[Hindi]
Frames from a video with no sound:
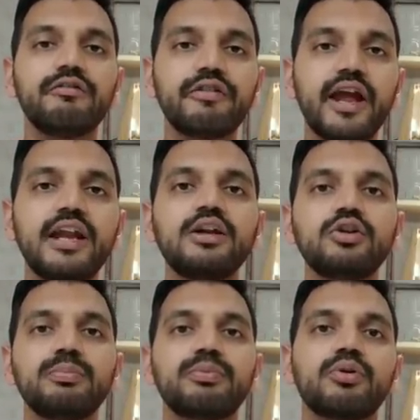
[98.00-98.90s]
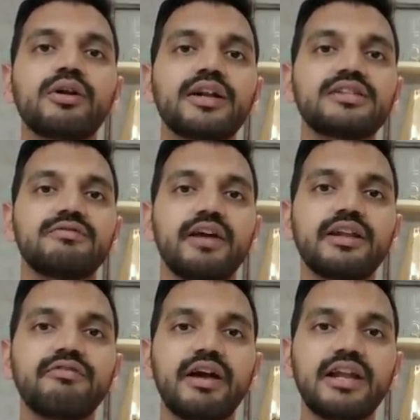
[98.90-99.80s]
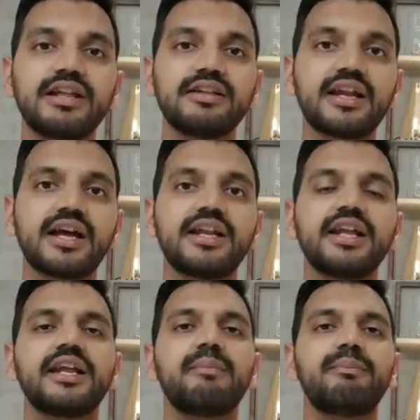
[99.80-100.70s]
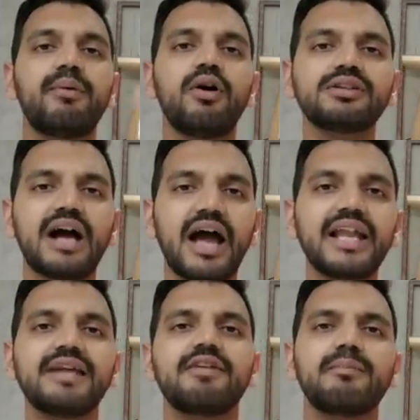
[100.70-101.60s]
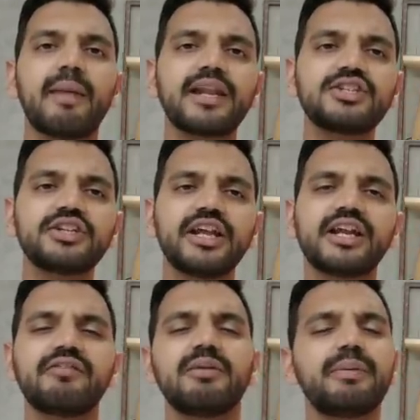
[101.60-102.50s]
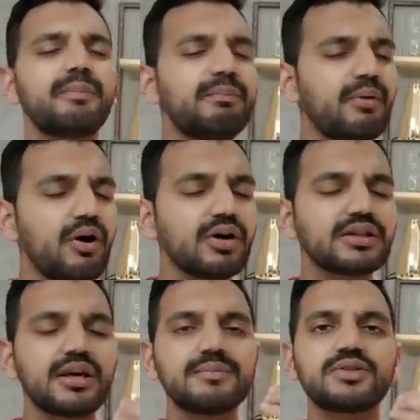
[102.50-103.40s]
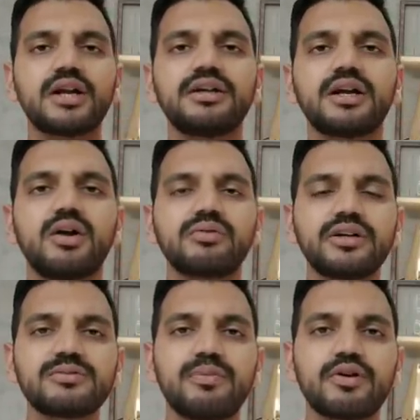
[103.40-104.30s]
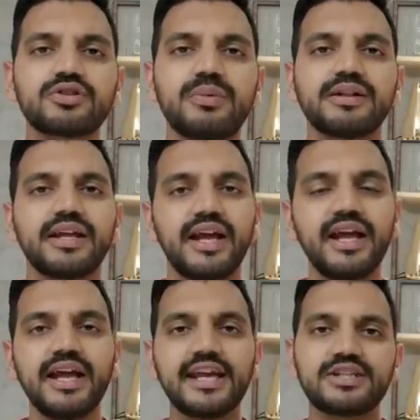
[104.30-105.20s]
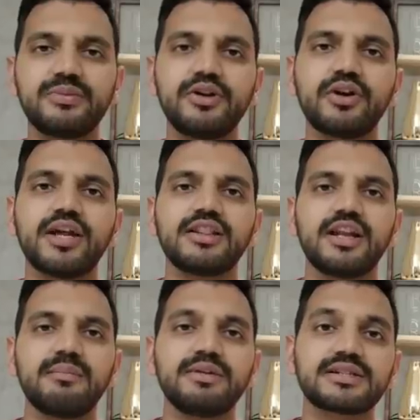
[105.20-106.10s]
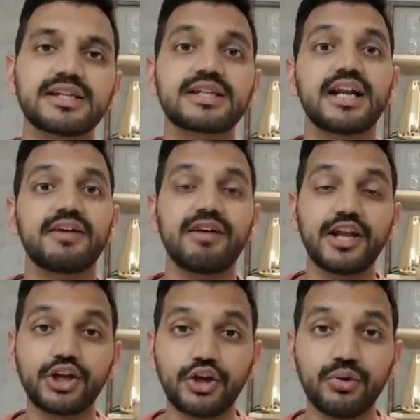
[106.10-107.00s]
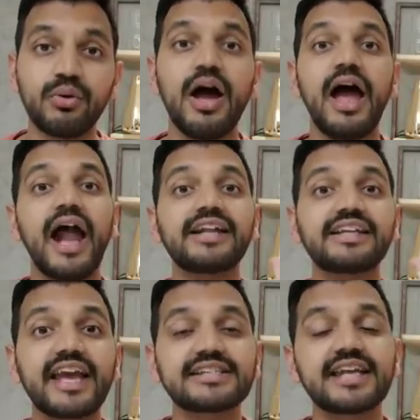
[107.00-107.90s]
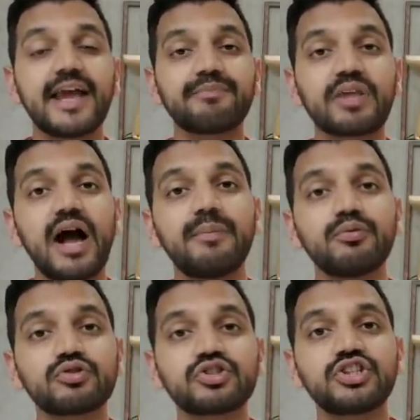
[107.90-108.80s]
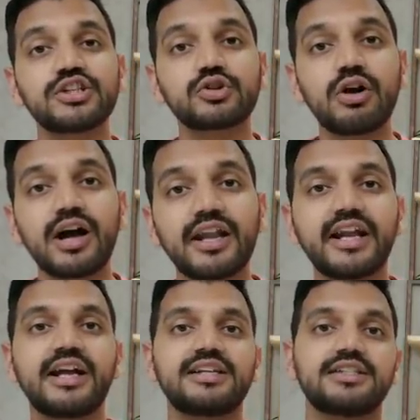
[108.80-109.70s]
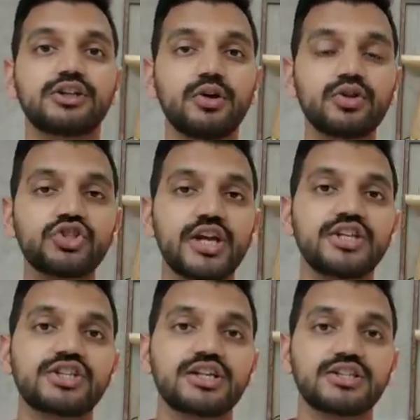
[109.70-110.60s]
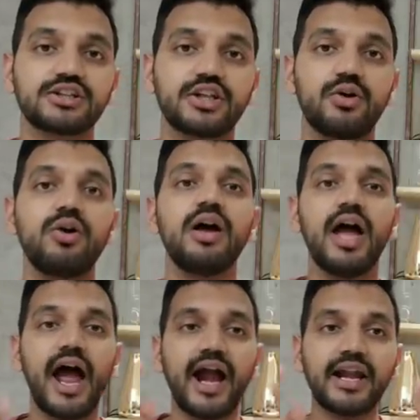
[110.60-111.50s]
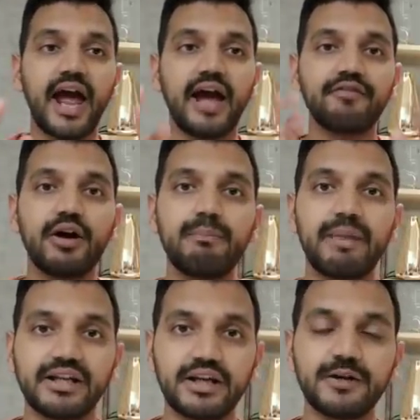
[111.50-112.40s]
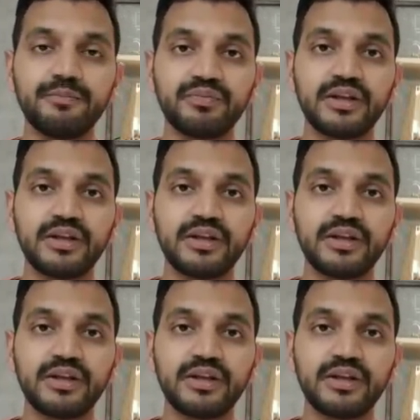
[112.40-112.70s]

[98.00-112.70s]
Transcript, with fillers: फेल टू प्रोग्रेस वेरी वेल इन देयर करियर या बहुत हाई लेवल मैनेजरियल लेवल पर बहुत कम चार्टर्ड अकाउंटेंट्स पहुंच पाते हैं इस वीडियो के अंदर हम डिस्कस करने वाले हैं क्यों एंड कैसे आप उस चीज को करेक्ट कर सकते हो चेंज कर सकते हो एंड हैव अ बेटर